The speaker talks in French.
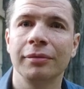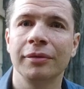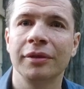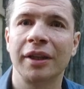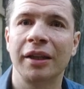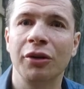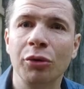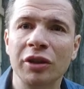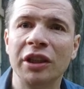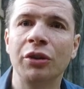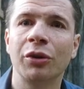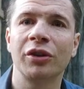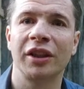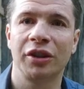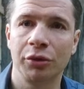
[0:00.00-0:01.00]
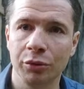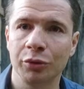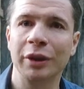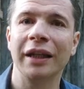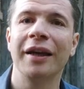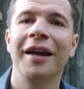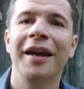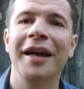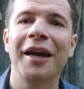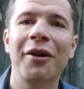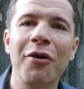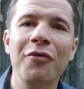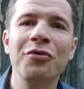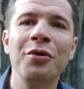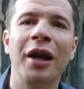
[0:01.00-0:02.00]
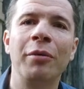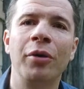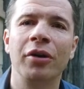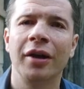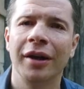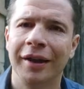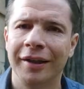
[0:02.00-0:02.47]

cette occidentation, oui, est revenue à la mode.